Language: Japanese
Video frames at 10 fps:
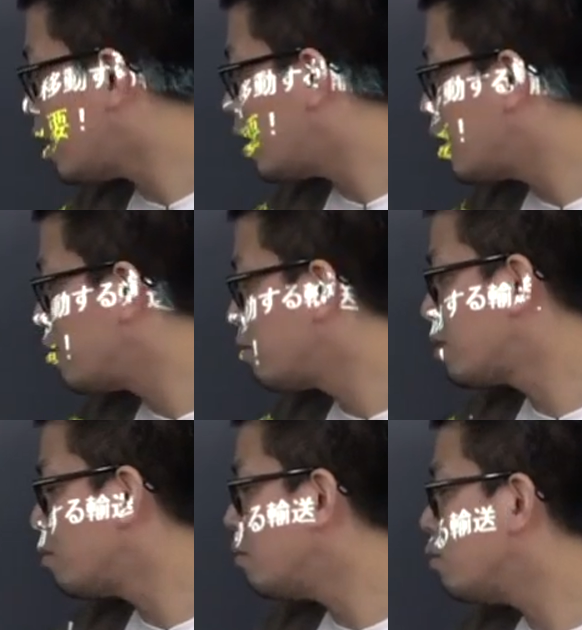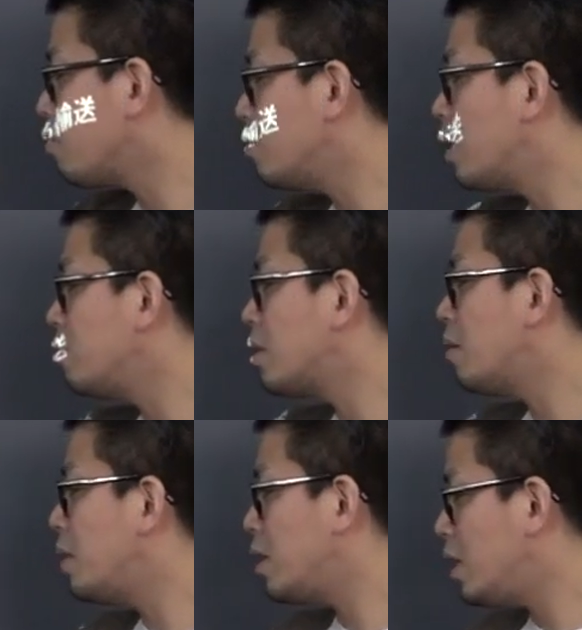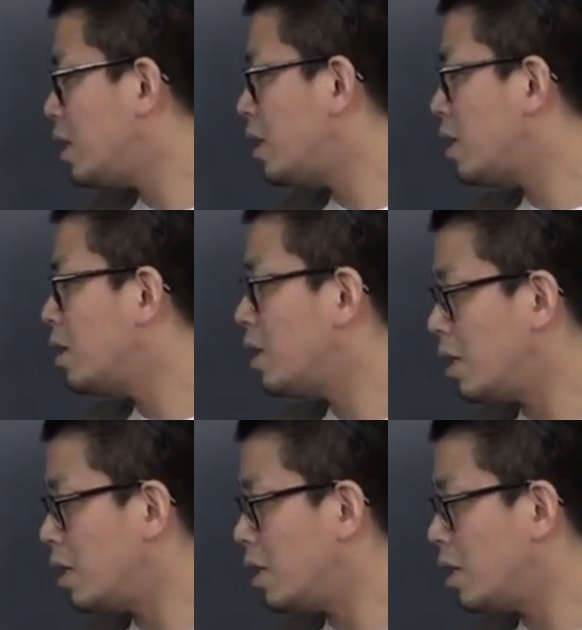て輸送を行うために